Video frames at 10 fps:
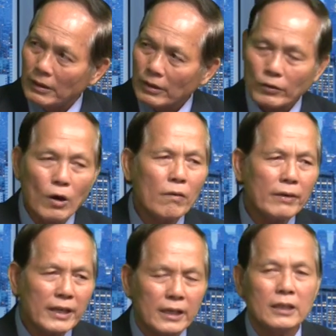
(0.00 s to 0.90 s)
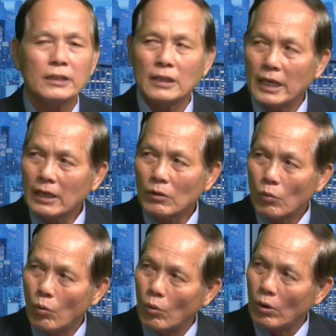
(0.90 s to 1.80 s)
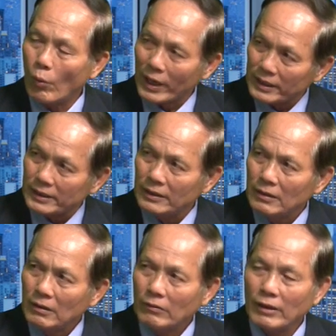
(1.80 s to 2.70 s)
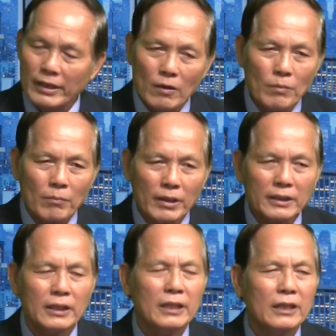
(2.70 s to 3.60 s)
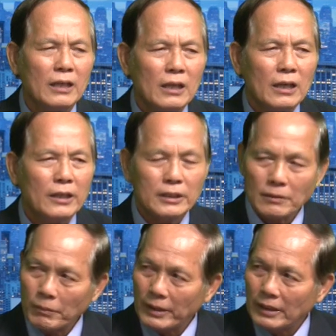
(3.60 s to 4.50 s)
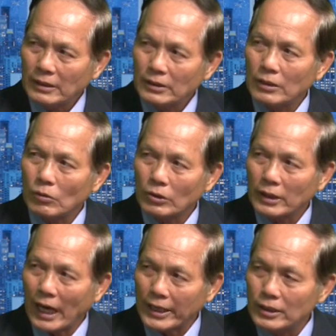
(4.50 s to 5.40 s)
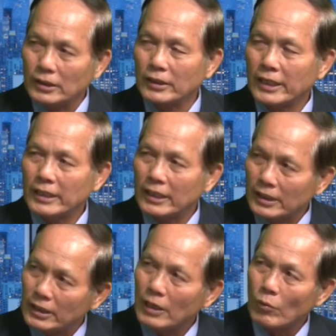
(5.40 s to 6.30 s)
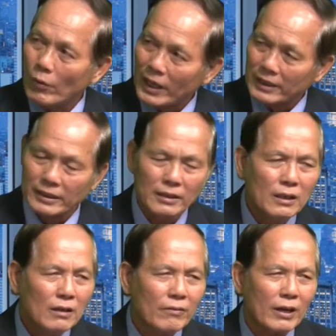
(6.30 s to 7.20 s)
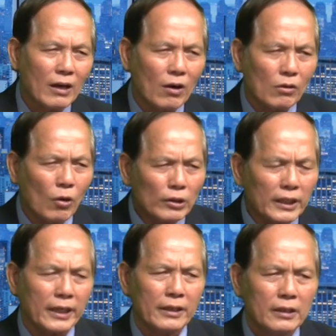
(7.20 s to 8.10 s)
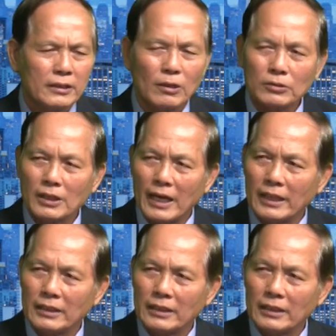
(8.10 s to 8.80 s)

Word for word: đối với nền kinh tế của Hoa Kỳ và nếu mà mất cái, cái TTP thì có thể ảnh hưởng đến nền kinh tế của Hoa Kỳ và họ có thể trong tương lai